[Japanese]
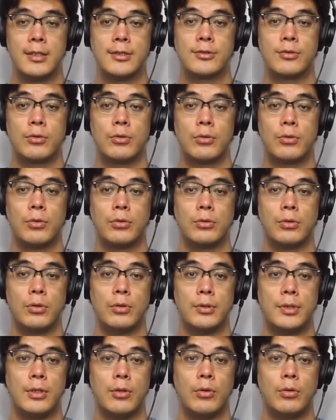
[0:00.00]
その後
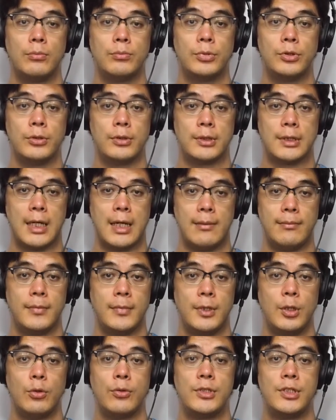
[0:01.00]
の日本文化、
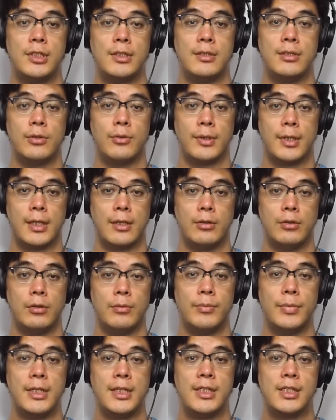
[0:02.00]
日本人における
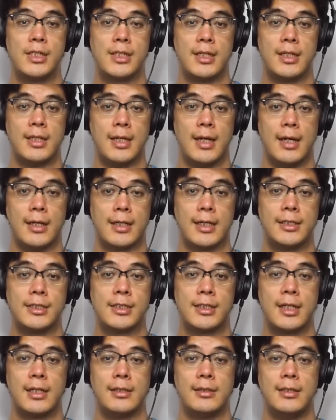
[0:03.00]
美意識や価
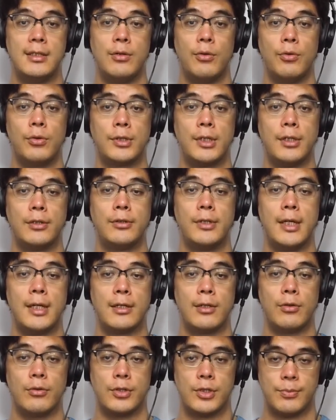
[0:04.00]
値観に大きく影
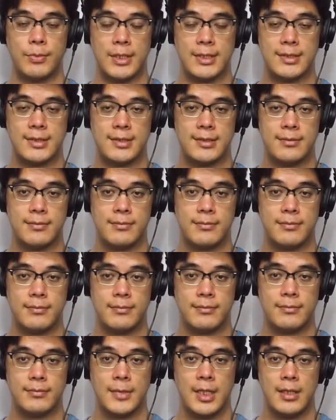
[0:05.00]
響します。
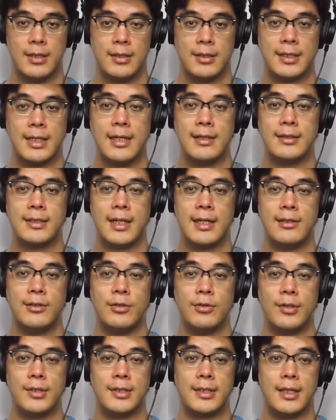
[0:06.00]
現代に
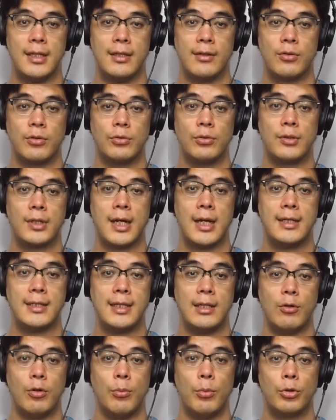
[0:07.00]
おいてこの概
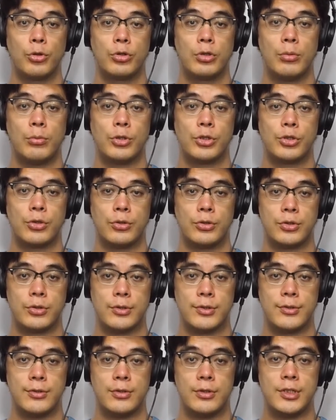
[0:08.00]
念を最も象徴
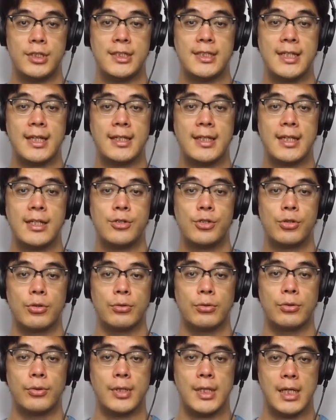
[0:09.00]
する自然現象
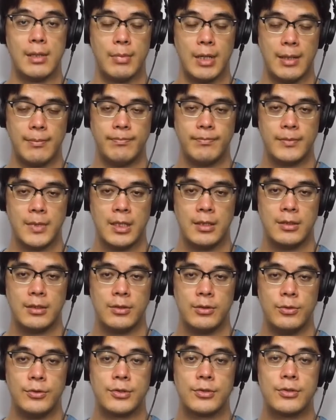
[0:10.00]
といえば、
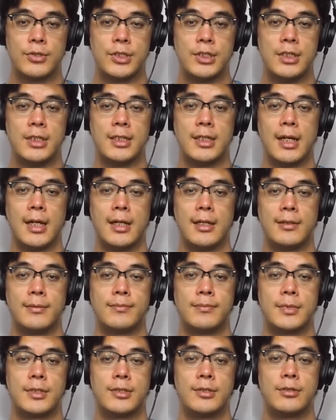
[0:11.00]
美しいが
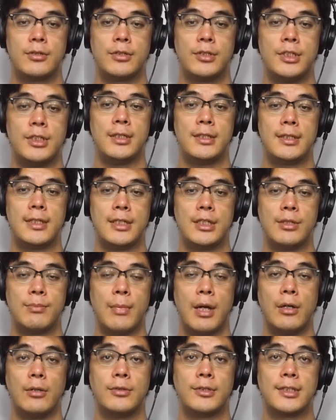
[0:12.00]
すぐてし
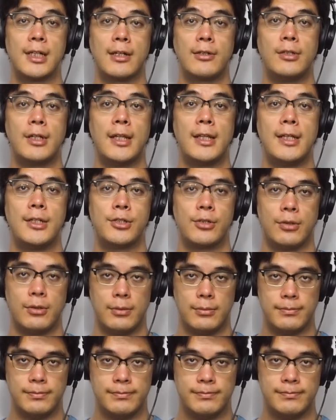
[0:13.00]
まう桜で
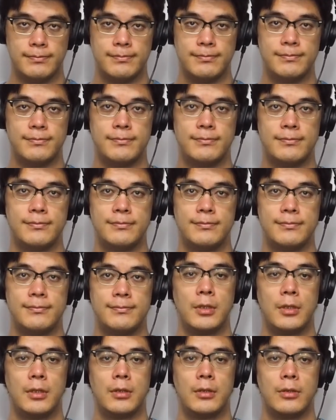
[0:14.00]
しょう。
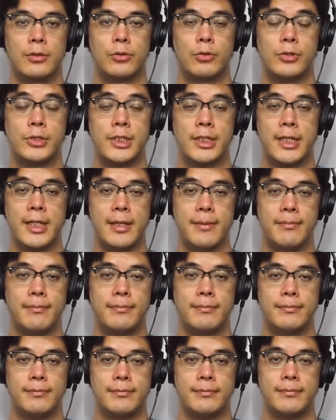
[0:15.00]
古事記。
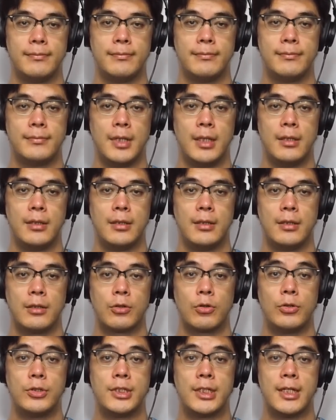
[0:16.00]

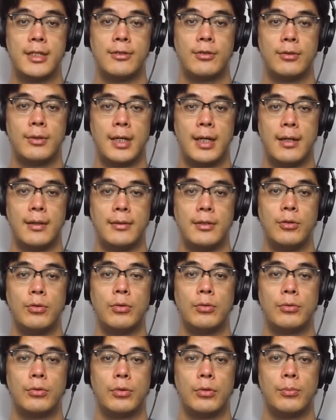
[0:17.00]
古事記とは日
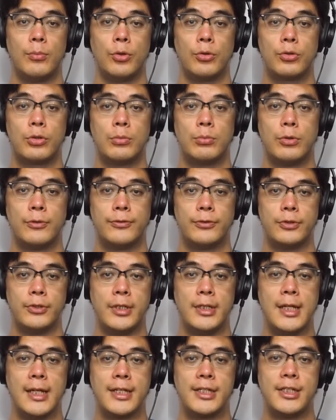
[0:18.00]
本の最も古
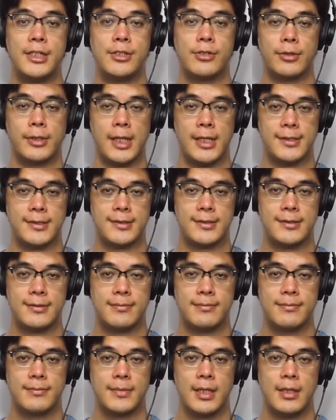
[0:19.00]
い歴史書です。
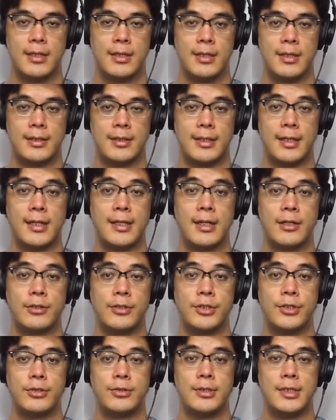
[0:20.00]

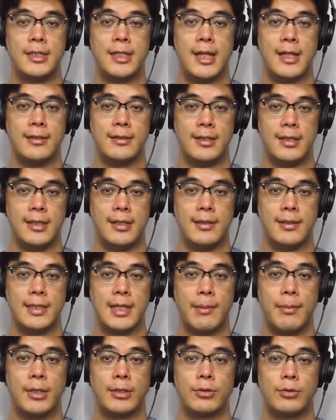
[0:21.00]
712年に
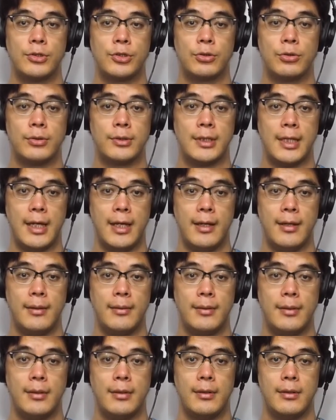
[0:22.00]
大和朝廷
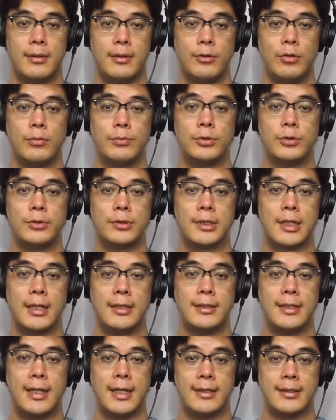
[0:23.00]
の文
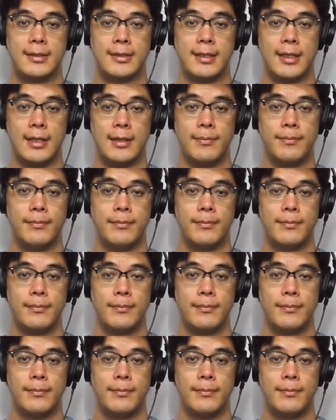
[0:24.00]
官であった